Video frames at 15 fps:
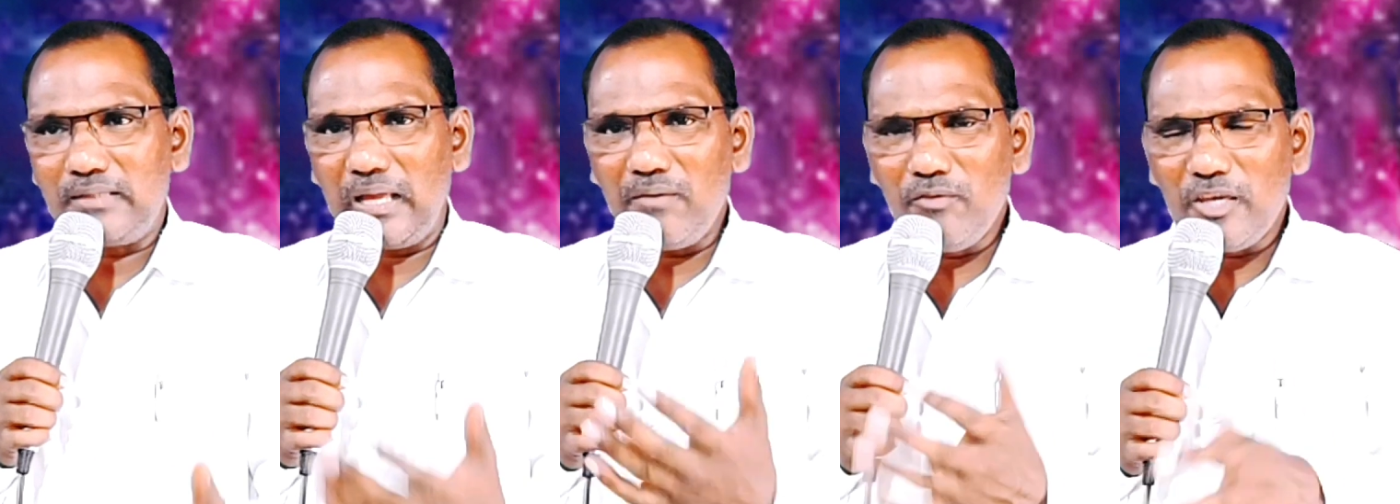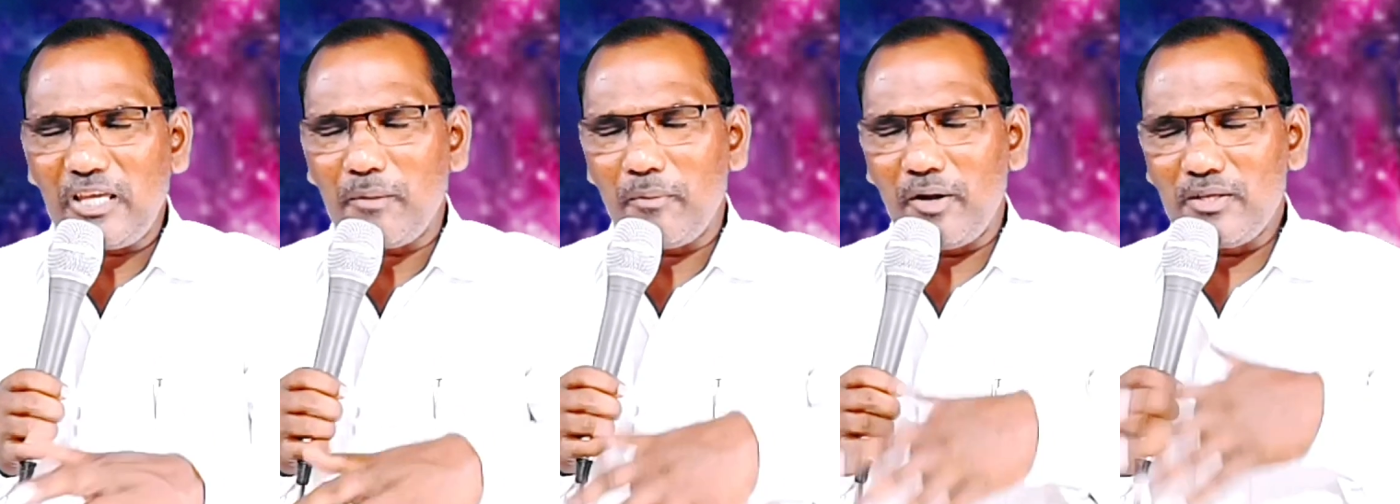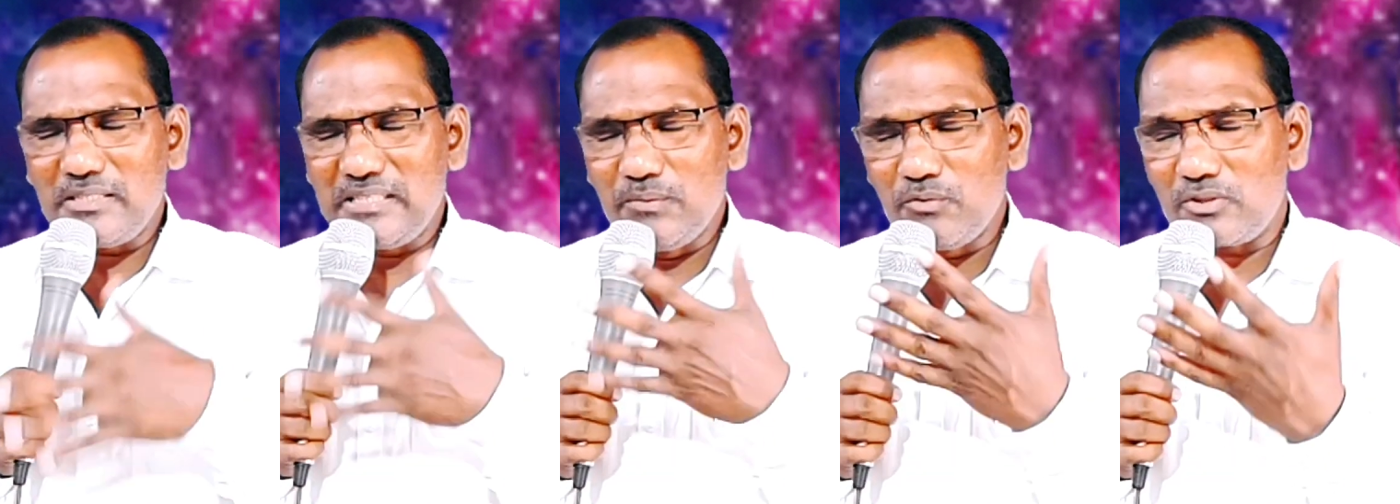దైవికమైన
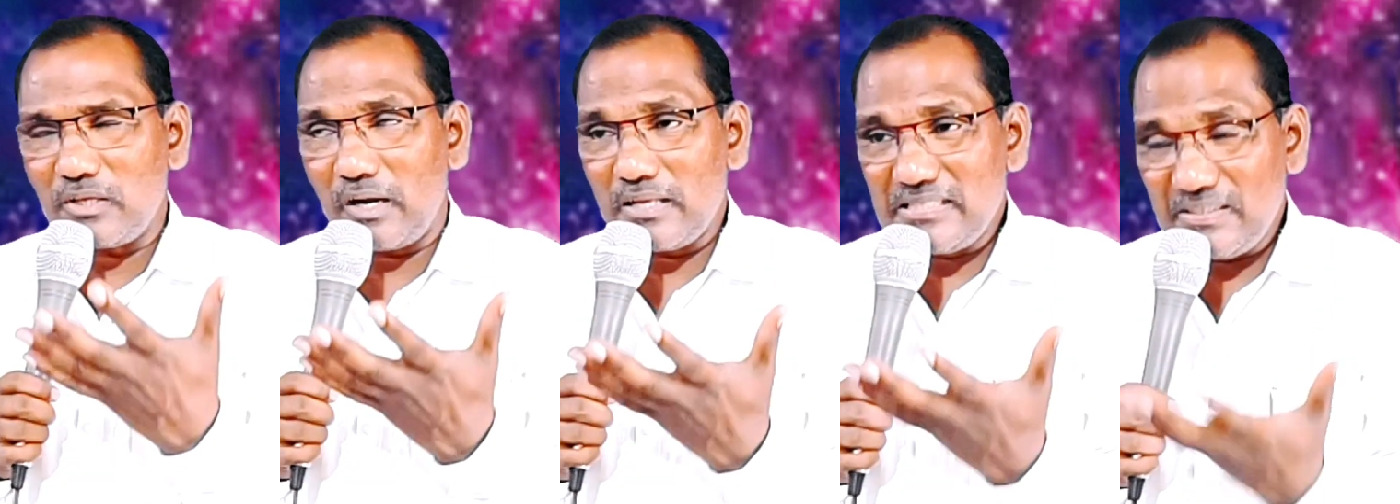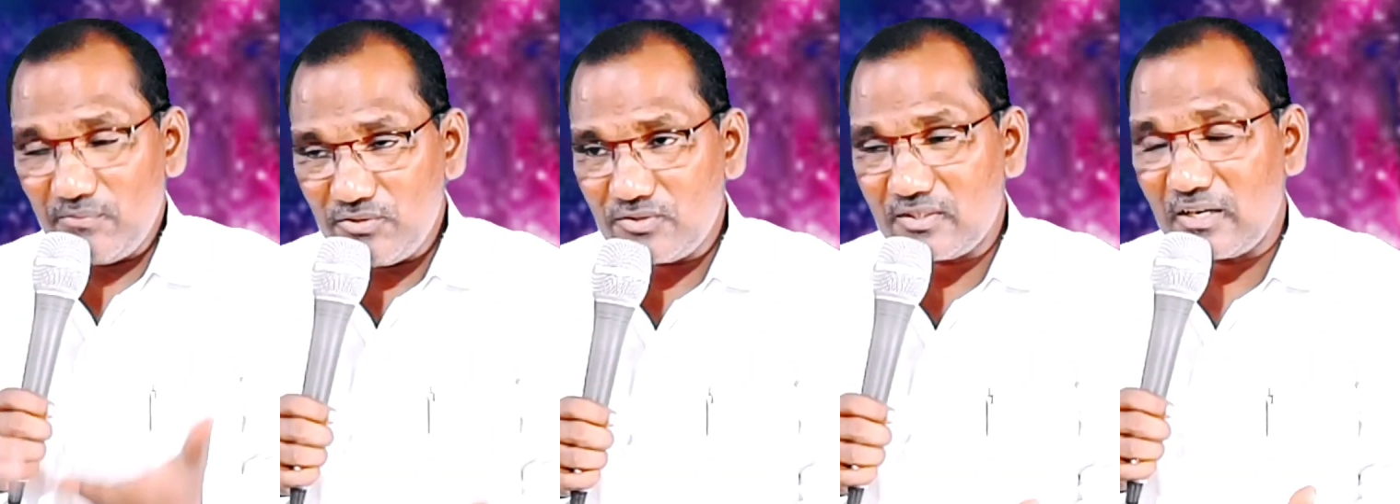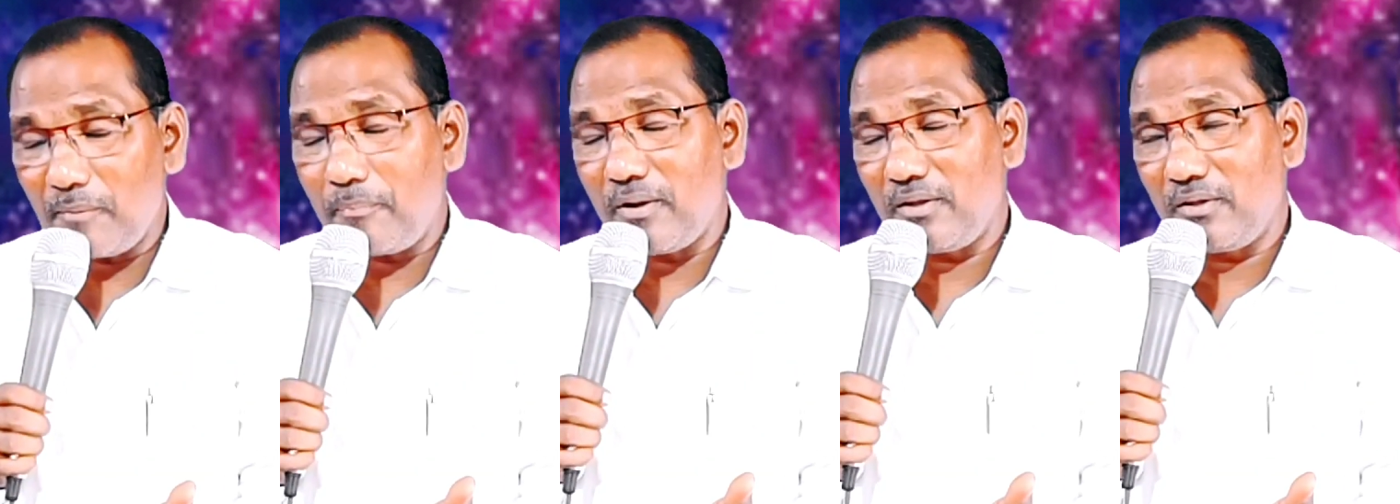జీవితాన్ని
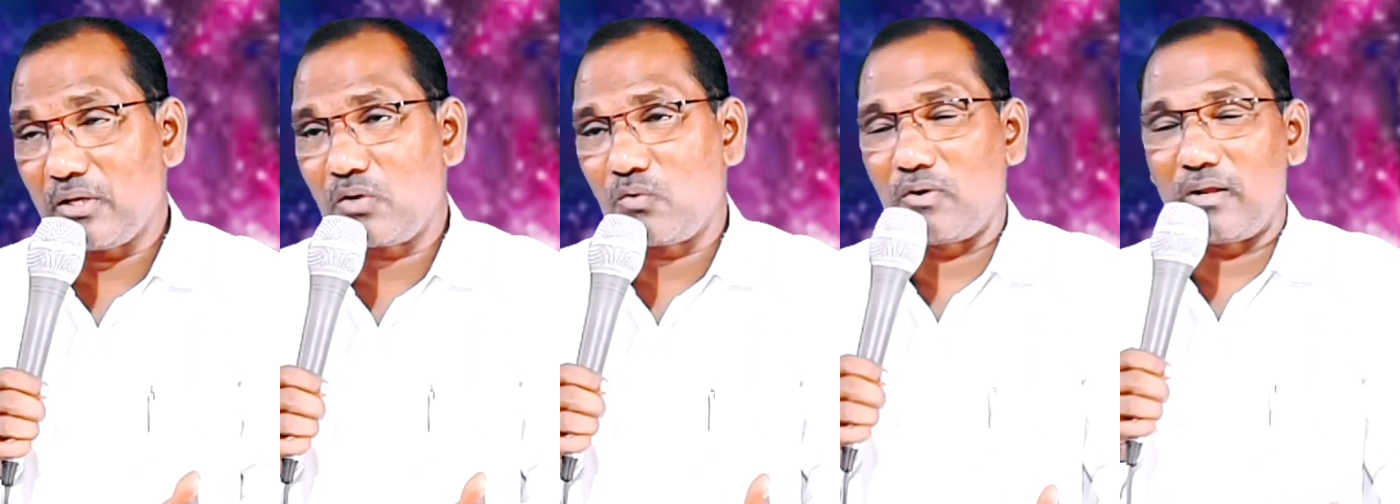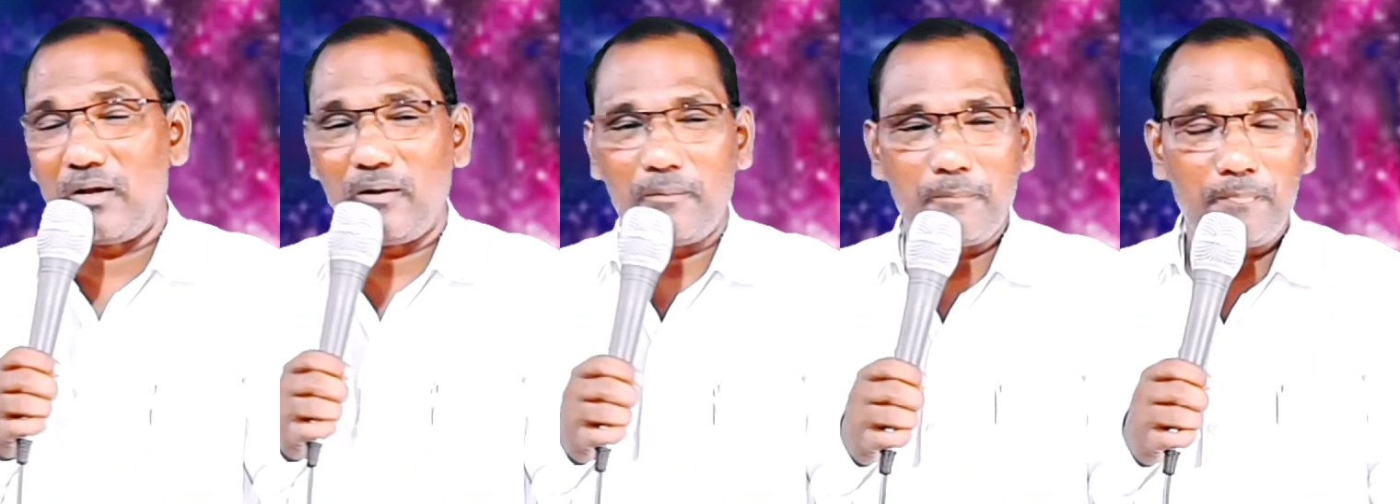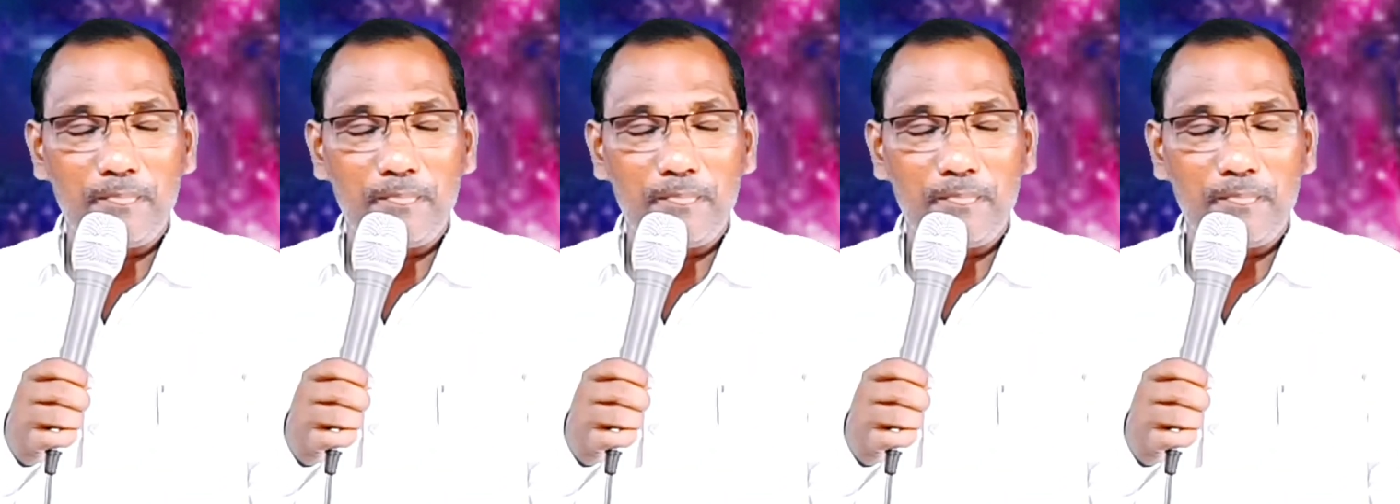జీవించినప్పటికీ కూడా